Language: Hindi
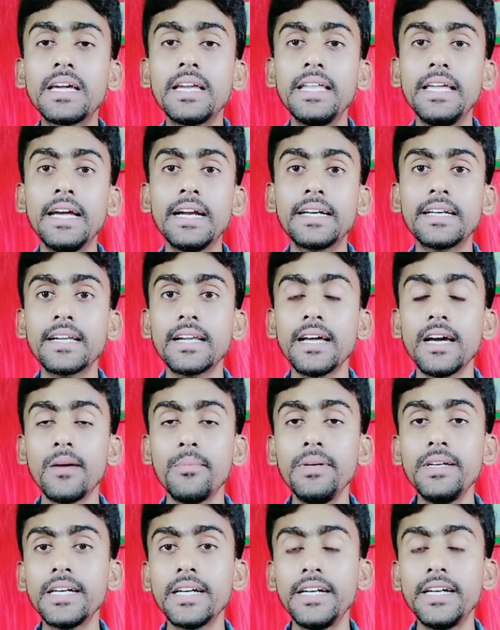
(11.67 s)
क्रिएटर है
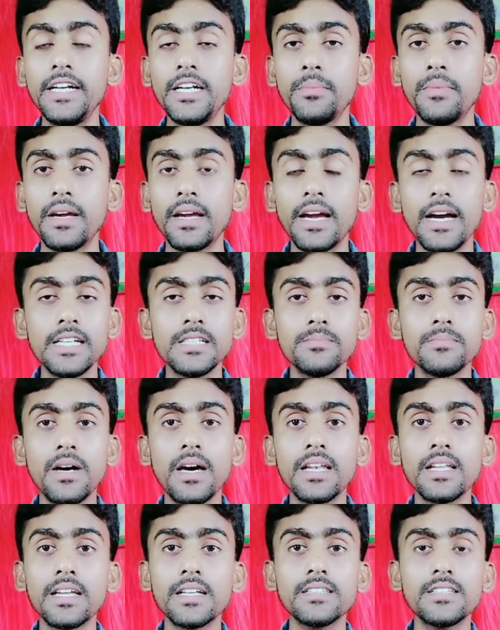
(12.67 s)
अभी के डेट में गया
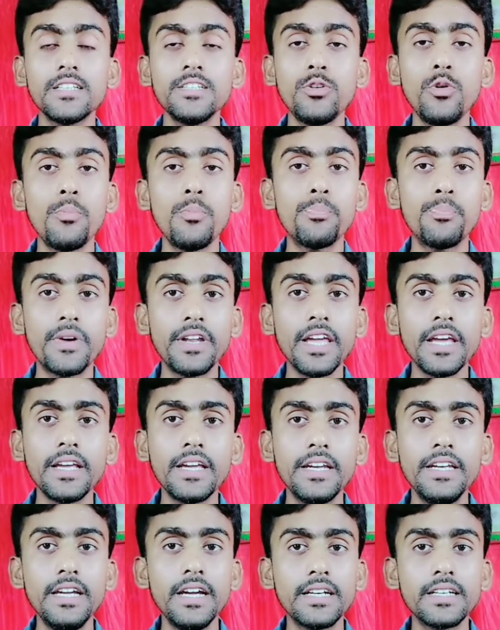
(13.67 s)
मान के चलिए वो बड़े
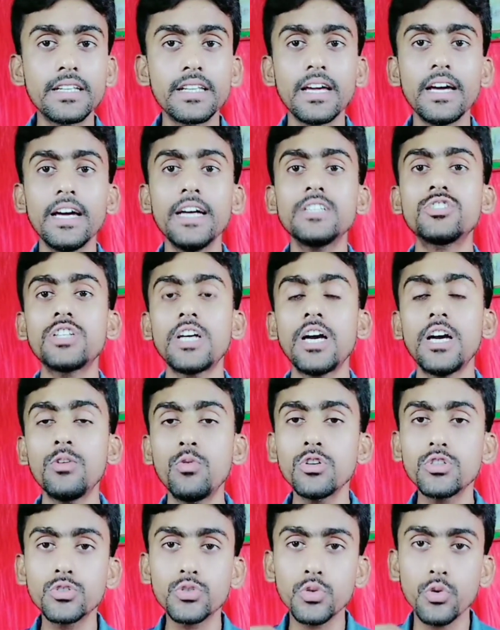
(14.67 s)
क्रिएटर है चाहे
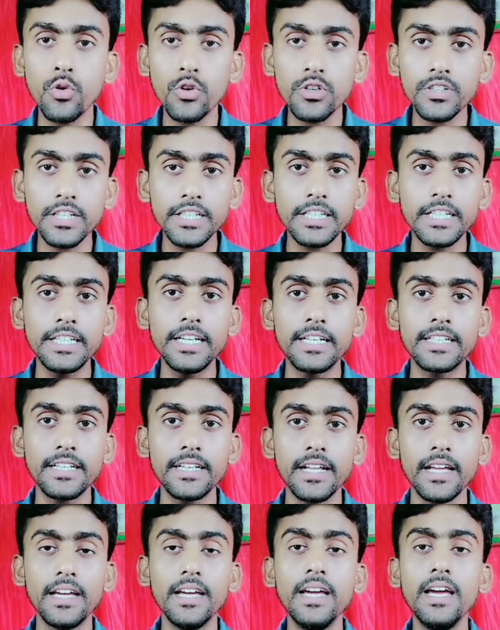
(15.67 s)
वो छोटे
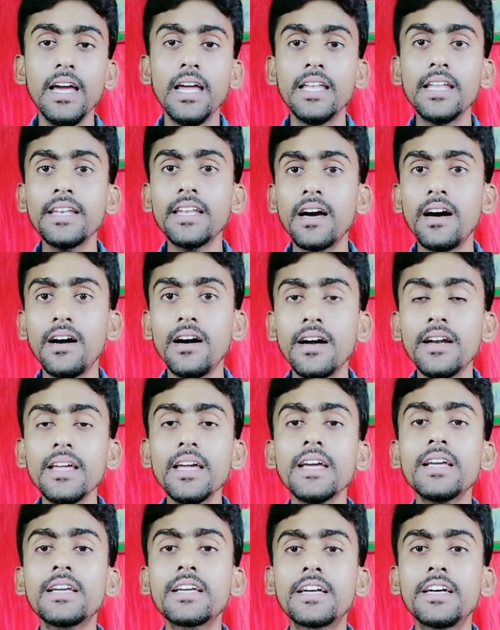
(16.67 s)
क्रिएटर है लेकिन हर
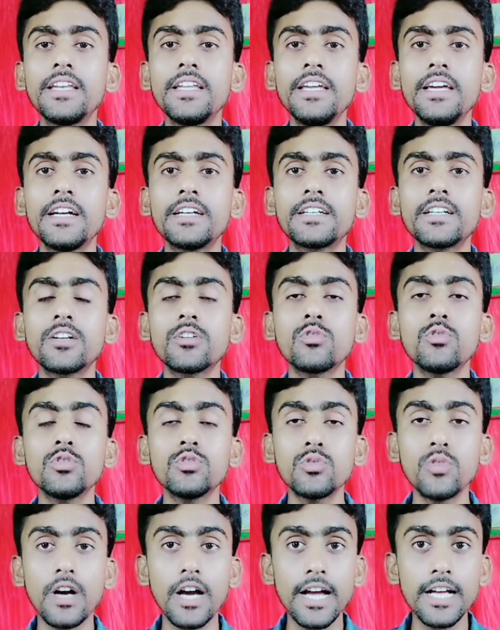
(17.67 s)
एक क्रिएटर को
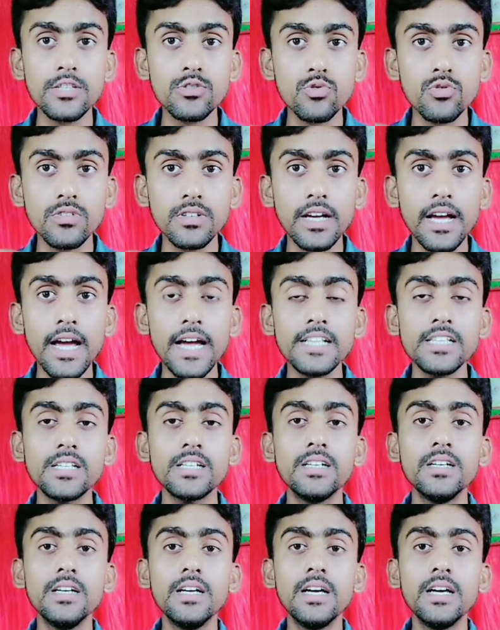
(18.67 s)
जो है सो गैज